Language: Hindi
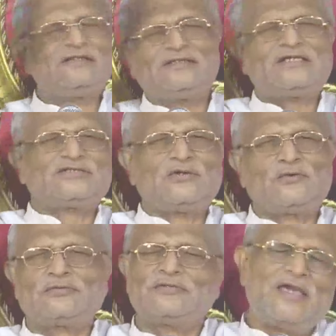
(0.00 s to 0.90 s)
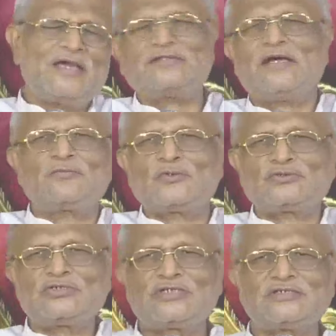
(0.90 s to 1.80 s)
घनते चलो एकदम
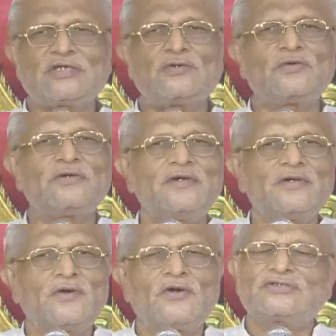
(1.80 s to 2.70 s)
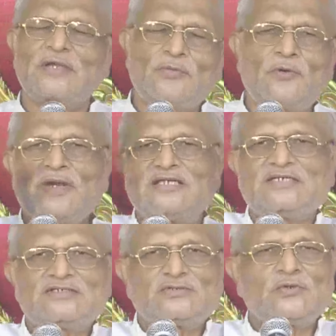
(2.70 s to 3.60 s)
खुशी से चलो और सबको
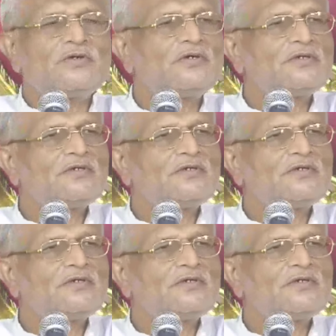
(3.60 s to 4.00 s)
ब्लेसिंग्स दो